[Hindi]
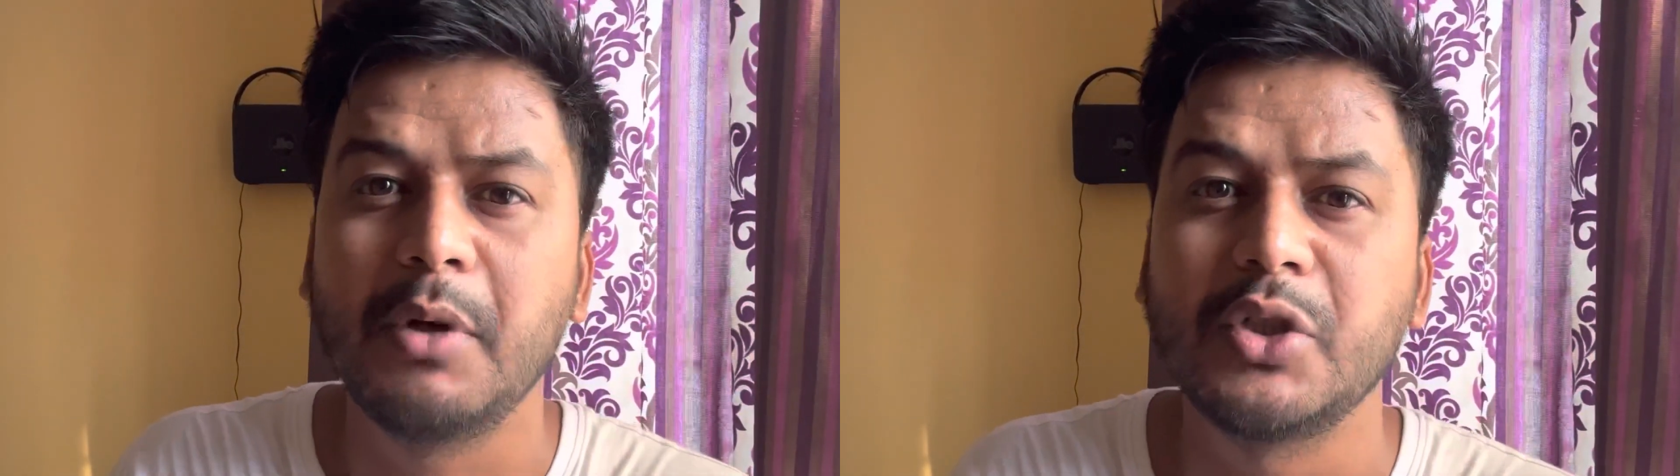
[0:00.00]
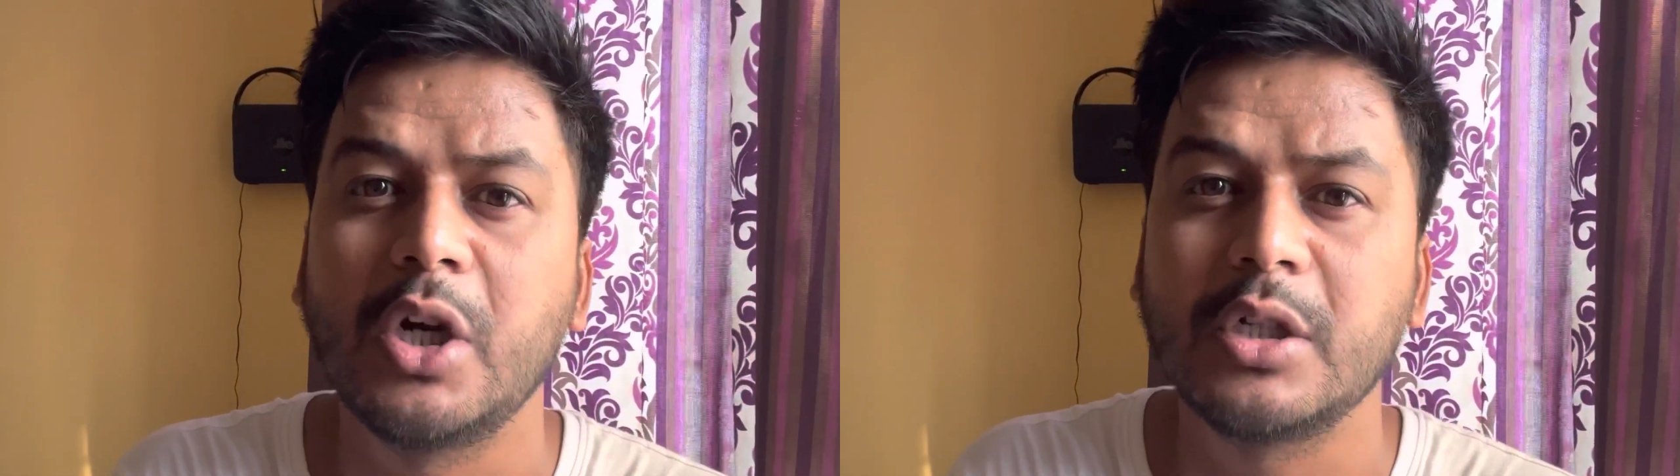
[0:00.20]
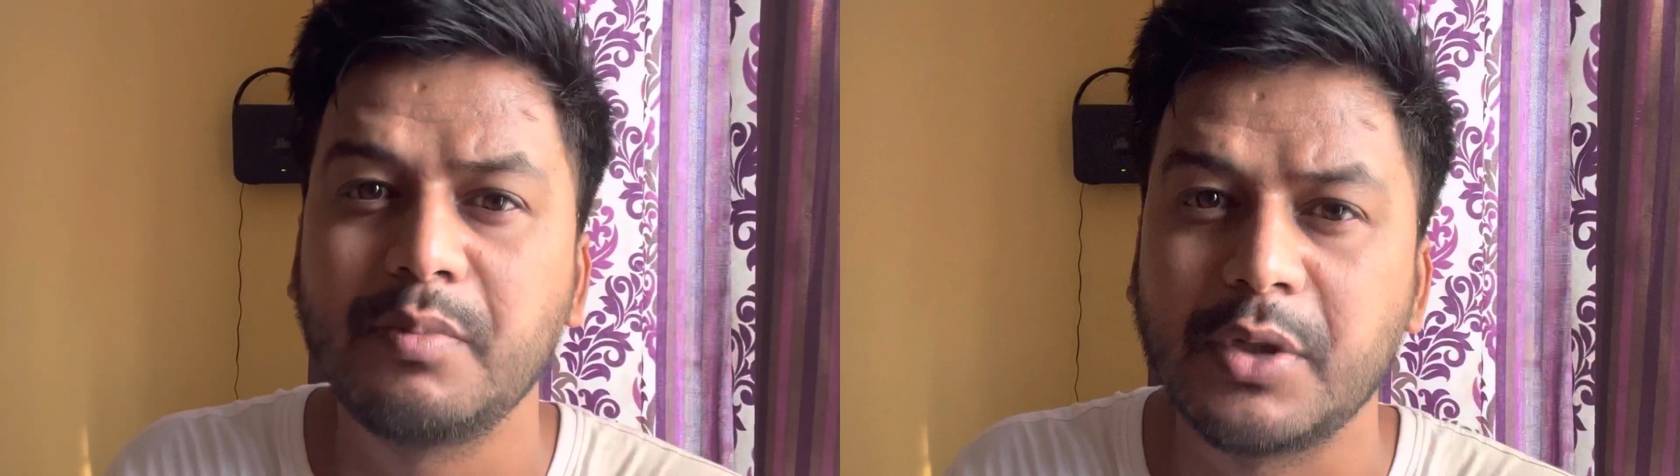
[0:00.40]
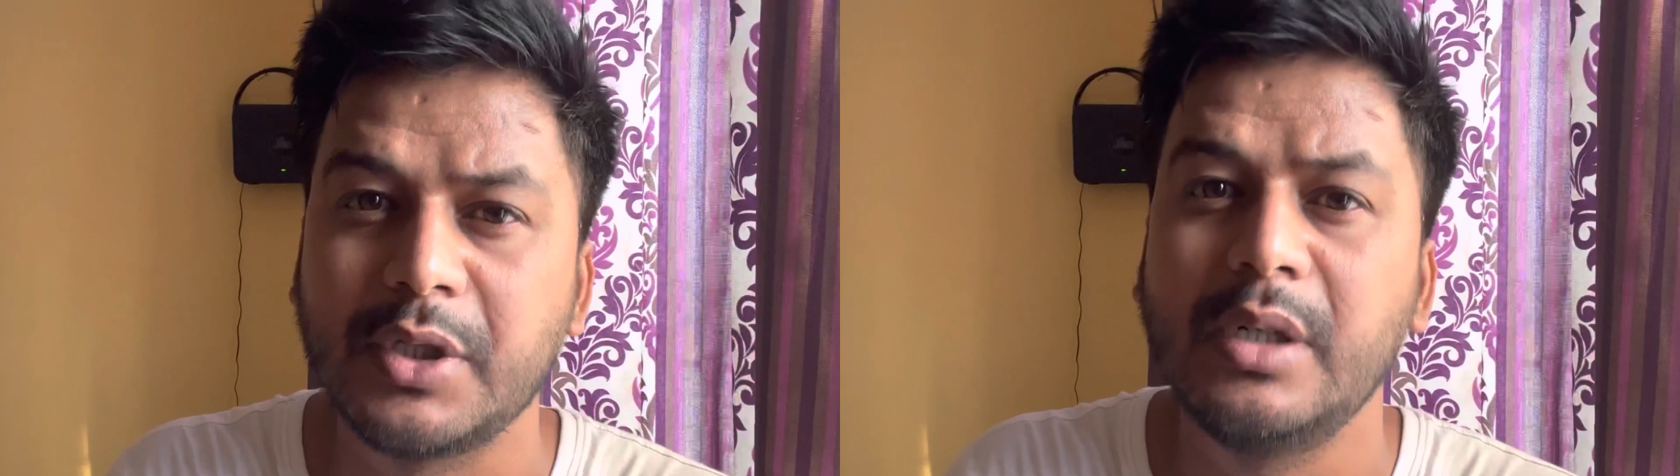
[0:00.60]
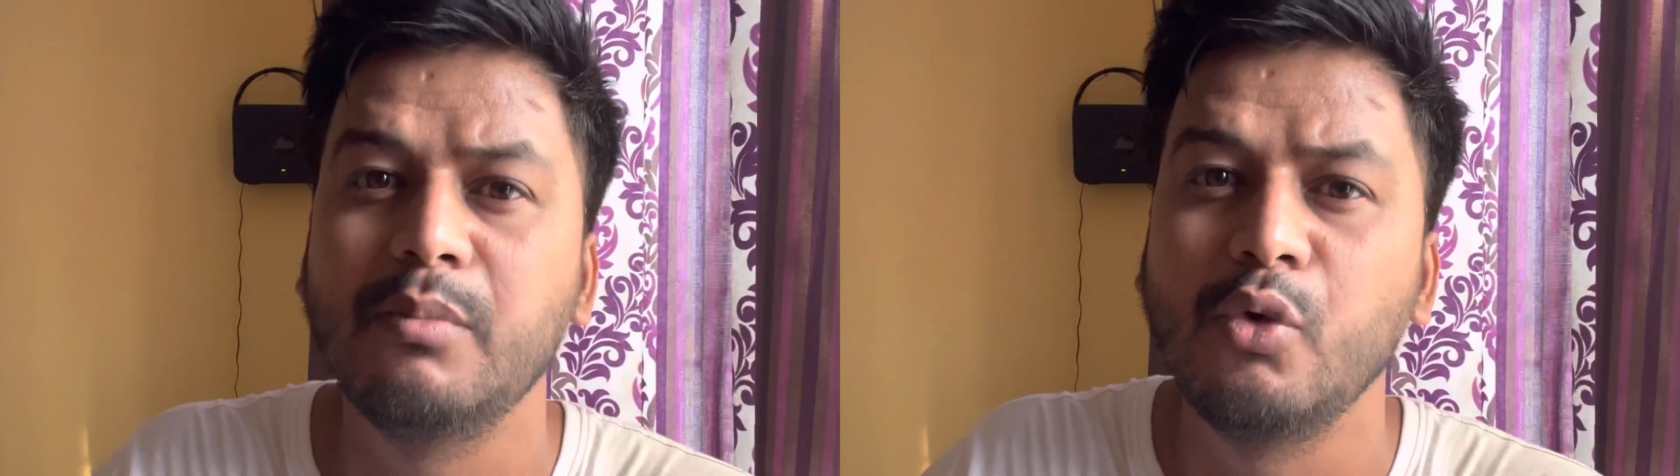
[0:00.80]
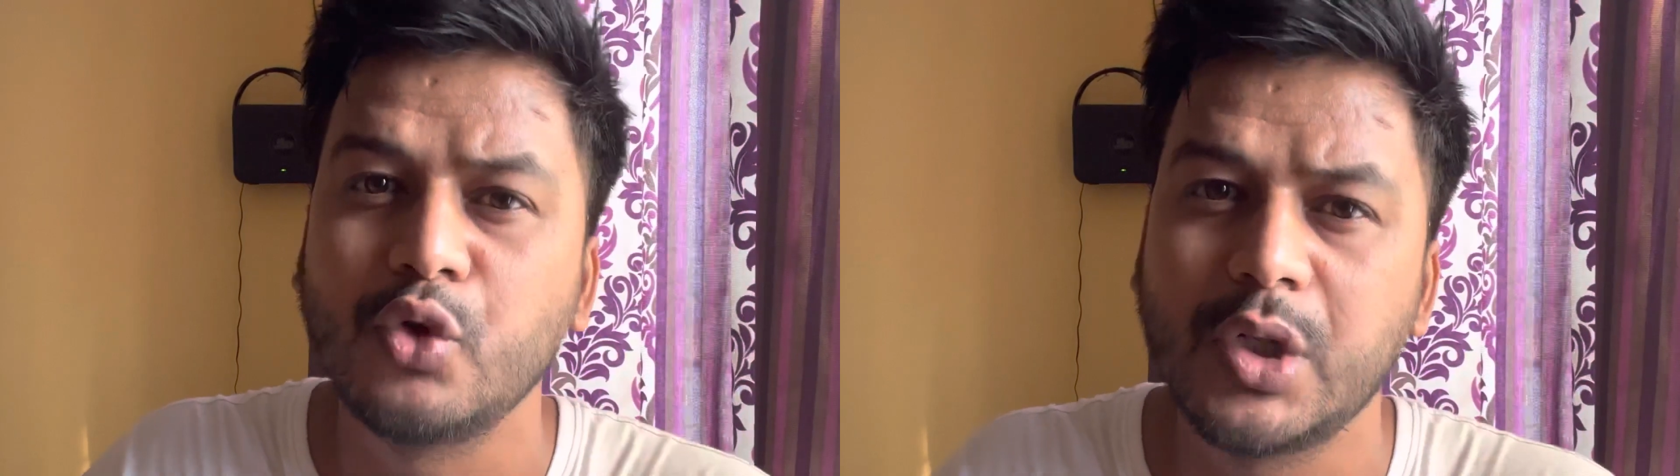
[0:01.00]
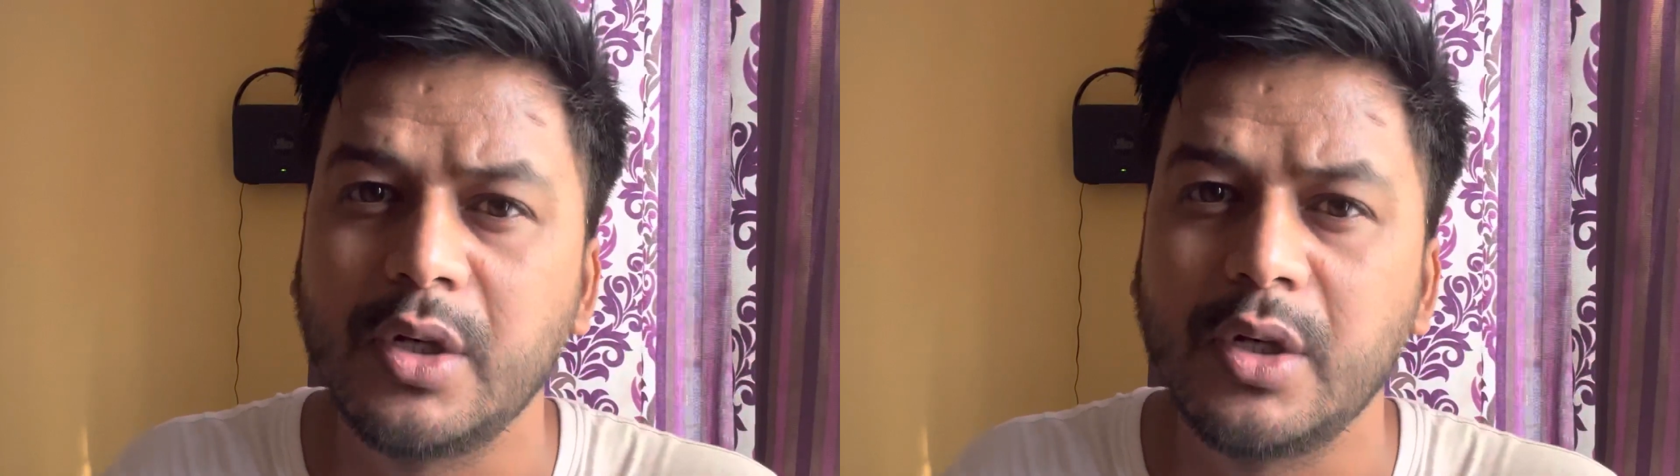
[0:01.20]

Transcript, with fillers: 50 परसेंट बूस्ट